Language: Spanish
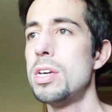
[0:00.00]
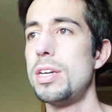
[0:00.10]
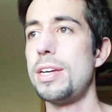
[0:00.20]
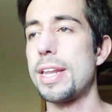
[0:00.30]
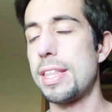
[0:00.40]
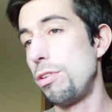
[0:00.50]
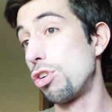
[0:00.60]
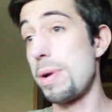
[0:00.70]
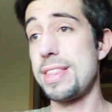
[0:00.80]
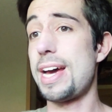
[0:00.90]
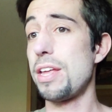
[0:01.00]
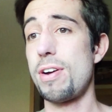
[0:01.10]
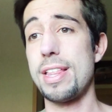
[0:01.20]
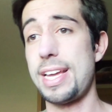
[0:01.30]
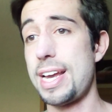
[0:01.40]
He recibido un
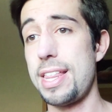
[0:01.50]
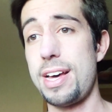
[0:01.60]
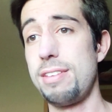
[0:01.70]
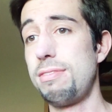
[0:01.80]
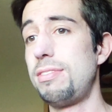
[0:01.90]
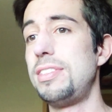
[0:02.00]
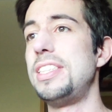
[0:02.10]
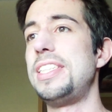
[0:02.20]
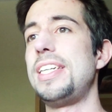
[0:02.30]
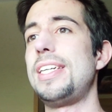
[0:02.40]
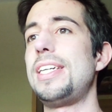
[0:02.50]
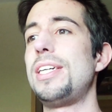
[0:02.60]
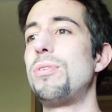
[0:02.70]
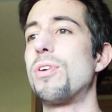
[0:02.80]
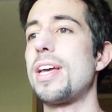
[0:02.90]
comentario hace nada
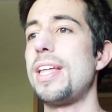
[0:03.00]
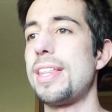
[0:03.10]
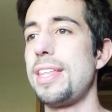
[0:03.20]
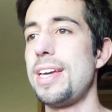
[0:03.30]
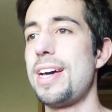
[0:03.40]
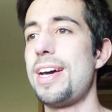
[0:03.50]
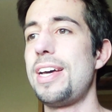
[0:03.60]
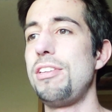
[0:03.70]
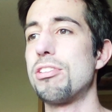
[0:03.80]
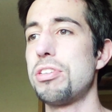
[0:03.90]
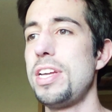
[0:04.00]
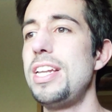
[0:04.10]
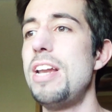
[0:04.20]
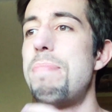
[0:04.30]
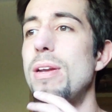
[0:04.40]
de uno que decía, yo soy
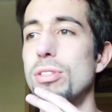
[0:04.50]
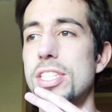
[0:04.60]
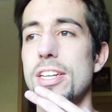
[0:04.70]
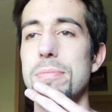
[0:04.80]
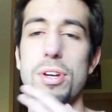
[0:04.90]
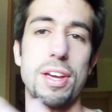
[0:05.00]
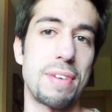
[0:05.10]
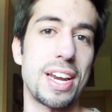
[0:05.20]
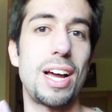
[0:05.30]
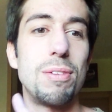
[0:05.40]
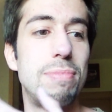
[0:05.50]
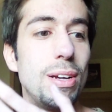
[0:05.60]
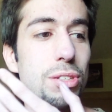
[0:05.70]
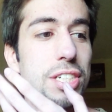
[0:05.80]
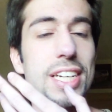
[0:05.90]
el del peluche, porque me regaló un
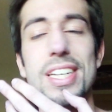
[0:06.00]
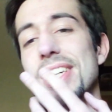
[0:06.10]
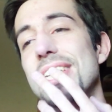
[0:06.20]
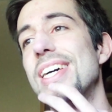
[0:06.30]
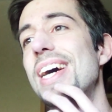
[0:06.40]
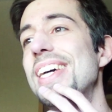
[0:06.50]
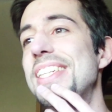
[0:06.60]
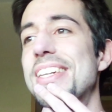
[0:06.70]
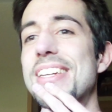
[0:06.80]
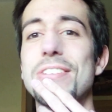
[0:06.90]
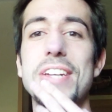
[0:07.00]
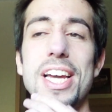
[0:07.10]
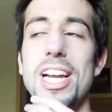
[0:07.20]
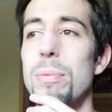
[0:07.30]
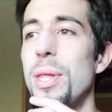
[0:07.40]
peluche ayer que lo
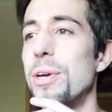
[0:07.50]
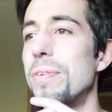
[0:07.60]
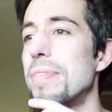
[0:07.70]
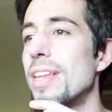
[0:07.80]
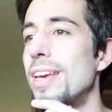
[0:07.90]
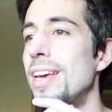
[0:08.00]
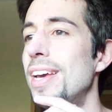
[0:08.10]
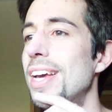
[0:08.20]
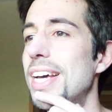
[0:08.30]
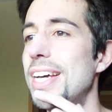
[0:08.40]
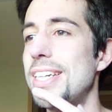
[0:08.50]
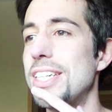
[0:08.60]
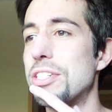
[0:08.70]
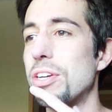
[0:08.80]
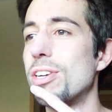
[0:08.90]
saqué en el vídeo.
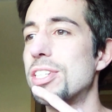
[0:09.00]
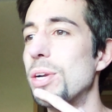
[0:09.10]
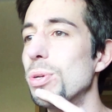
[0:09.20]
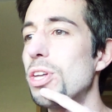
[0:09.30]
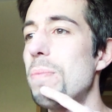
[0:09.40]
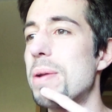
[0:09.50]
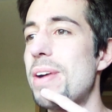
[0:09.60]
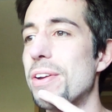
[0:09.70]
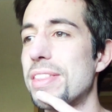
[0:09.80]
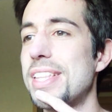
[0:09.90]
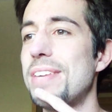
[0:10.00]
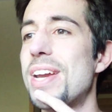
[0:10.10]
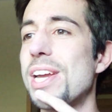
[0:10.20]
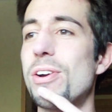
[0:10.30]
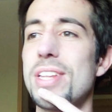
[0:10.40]
Eh, soy José Luto, pero Mayorcete
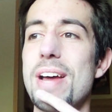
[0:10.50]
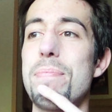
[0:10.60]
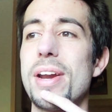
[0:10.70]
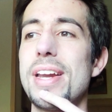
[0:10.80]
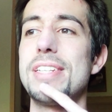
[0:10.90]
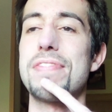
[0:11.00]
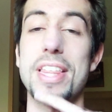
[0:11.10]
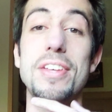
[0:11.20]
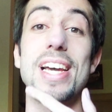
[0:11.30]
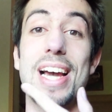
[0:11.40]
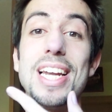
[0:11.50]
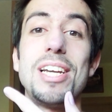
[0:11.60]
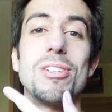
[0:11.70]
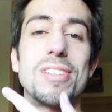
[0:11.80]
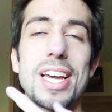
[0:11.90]
me recordará por ir disfrazado de
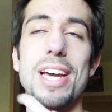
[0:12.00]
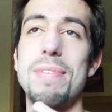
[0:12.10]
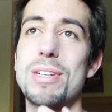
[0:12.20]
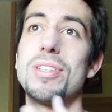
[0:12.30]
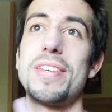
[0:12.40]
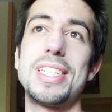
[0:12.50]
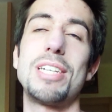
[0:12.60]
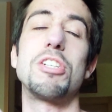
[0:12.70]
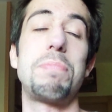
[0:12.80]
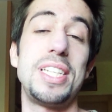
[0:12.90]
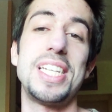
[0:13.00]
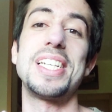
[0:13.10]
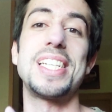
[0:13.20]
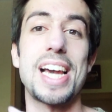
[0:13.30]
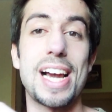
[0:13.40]
Cálico, que además luego también estamos
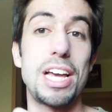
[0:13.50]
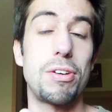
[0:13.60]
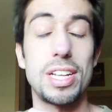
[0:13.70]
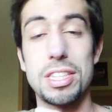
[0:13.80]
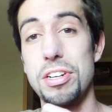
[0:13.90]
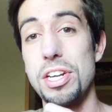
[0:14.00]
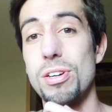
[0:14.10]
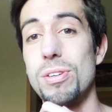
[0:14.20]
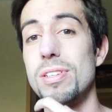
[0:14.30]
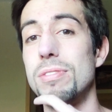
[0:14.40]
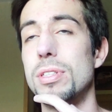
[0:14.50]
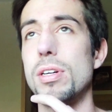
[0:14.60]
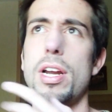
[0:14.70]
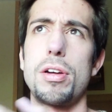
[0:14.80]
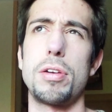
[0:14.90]
pendientes de que Cálico Electrónico, bueno,
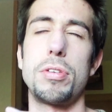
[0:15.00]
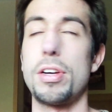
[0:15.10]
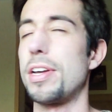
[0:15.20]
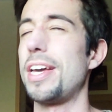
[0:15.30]
Cálico Electrónico,